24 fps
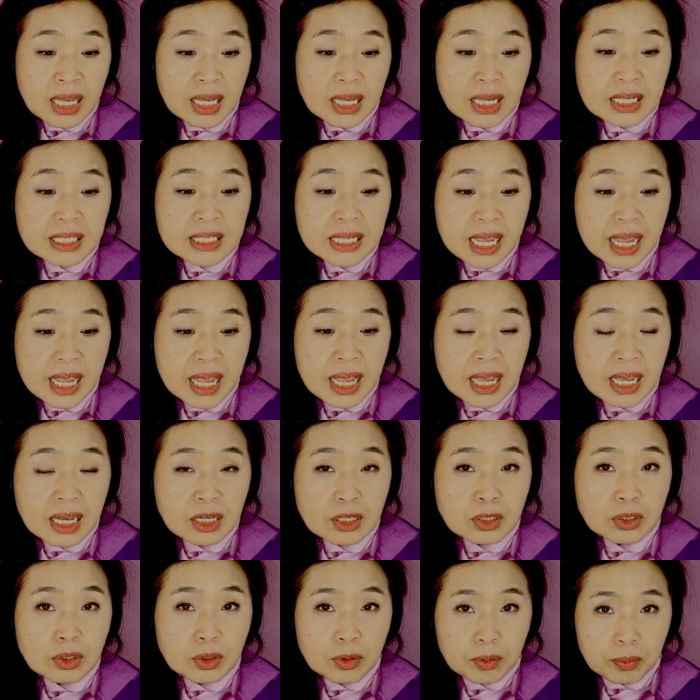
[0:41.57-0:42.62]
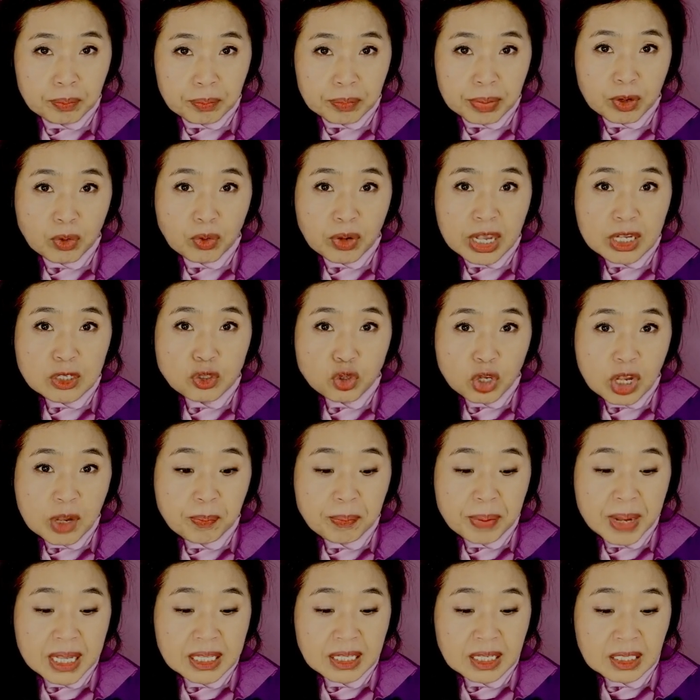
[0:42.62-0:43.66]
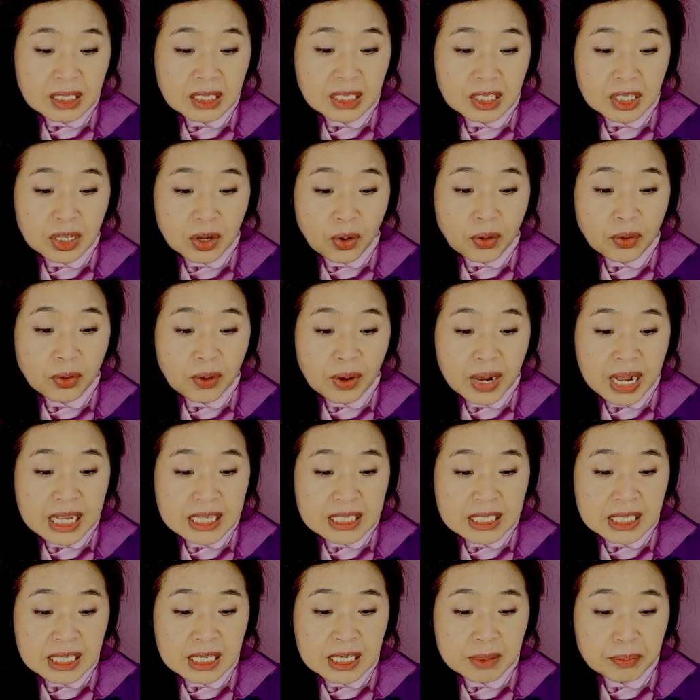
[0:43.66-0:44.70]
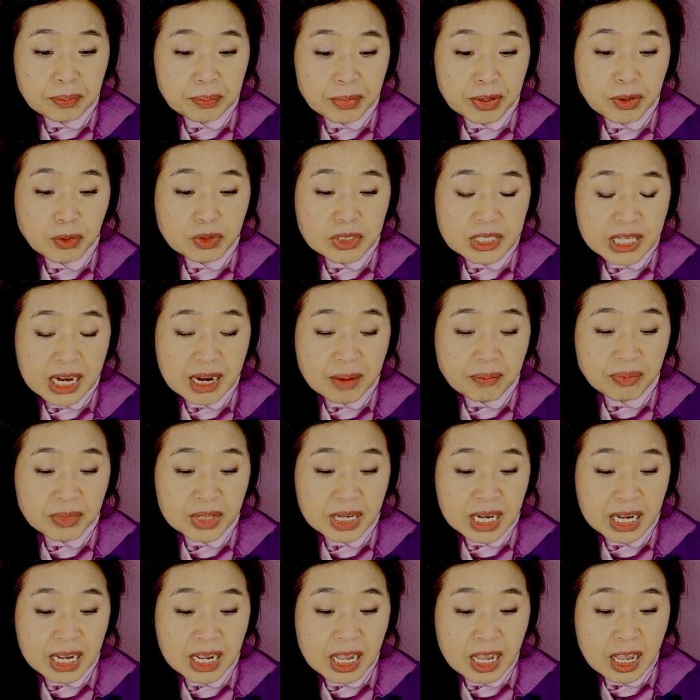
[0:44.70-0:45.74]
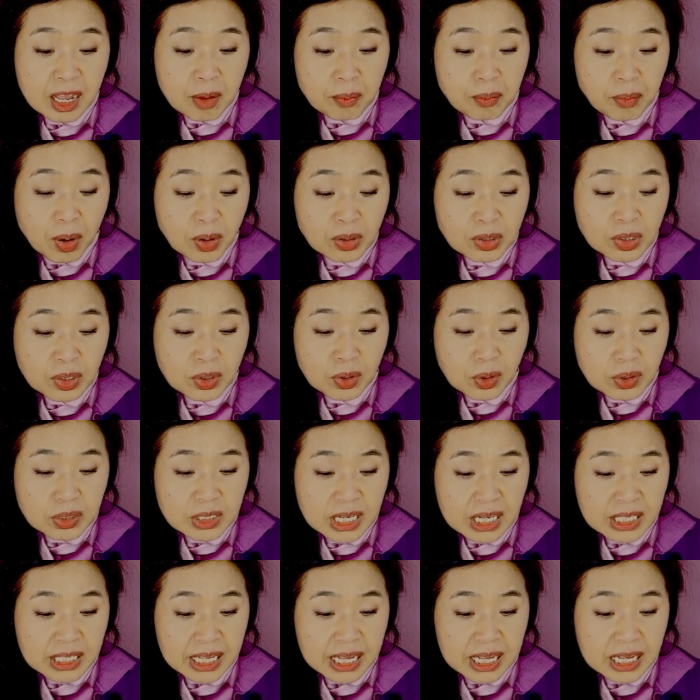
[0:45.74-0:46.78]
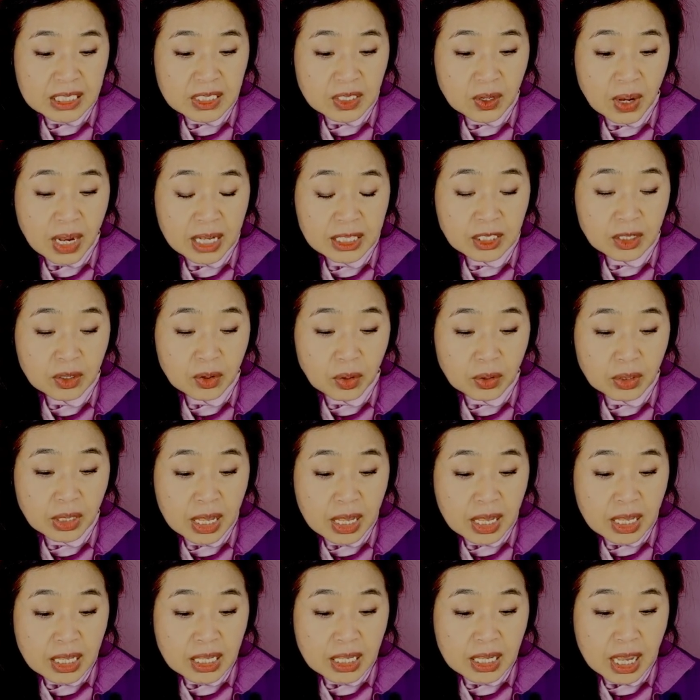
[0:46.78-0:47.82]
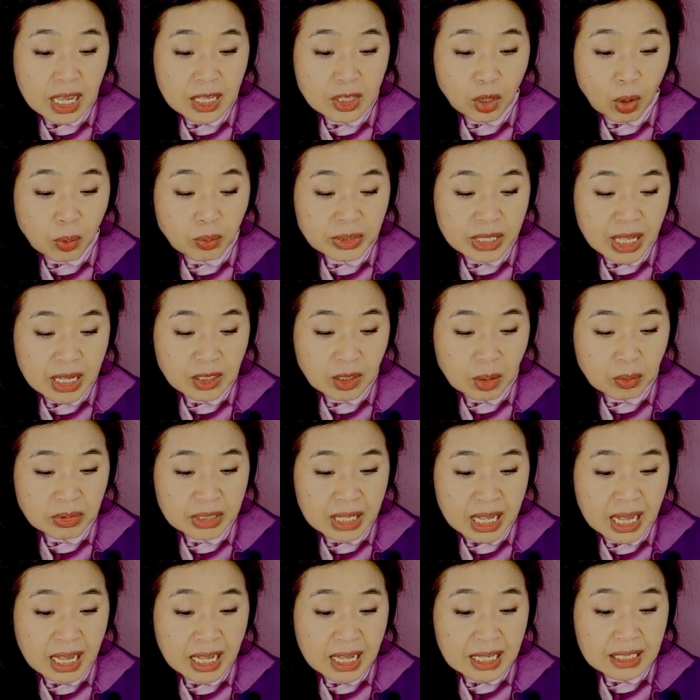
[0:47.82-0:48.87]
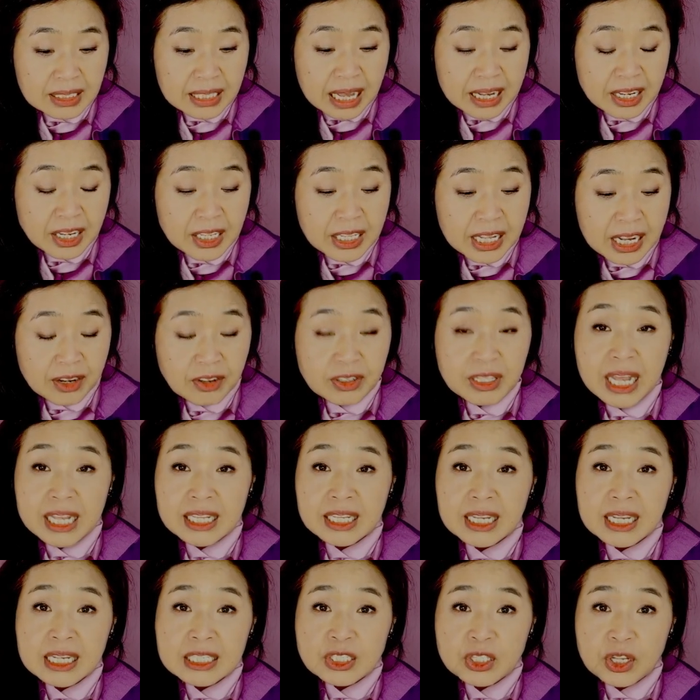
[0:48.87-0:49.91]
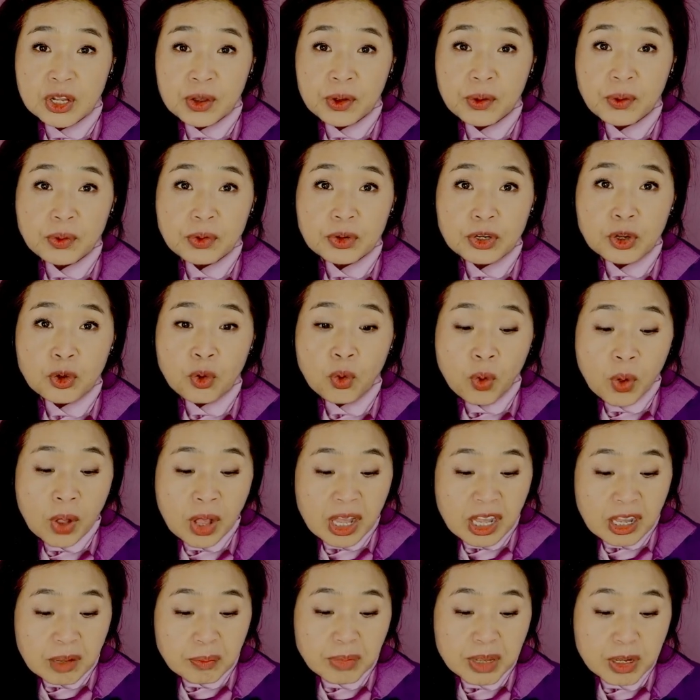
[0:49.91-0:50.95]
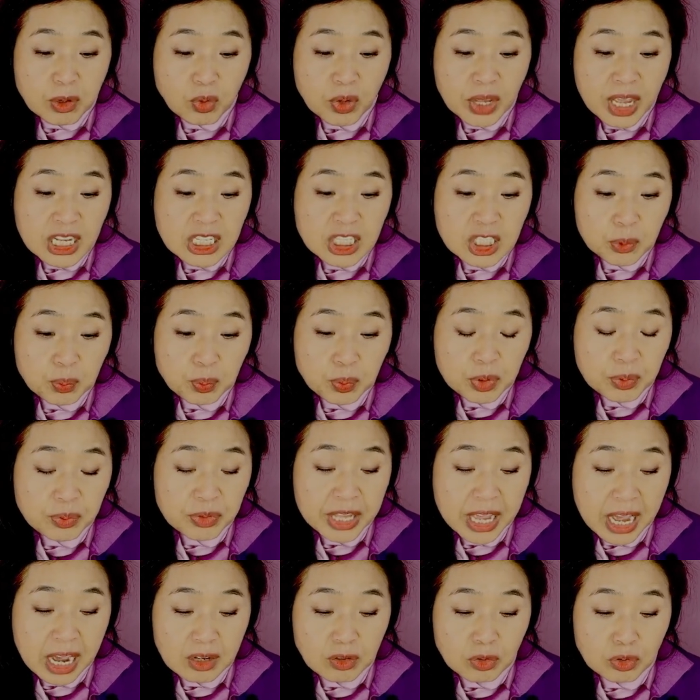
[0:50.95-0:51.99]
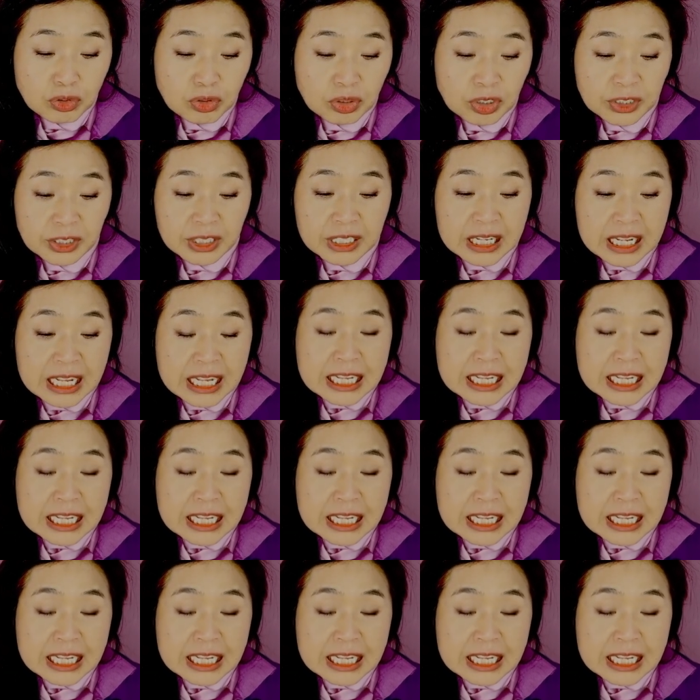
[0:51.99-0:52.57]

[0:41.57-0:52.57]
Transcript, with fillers: 이제 그 미국에 수입하는 여러 가지 미국 사람들이 먹는 것에 대해서 하는 것 이게 너무나 너무나 당연한 것 아니겠어요? 그리고 미국의 식품의약국은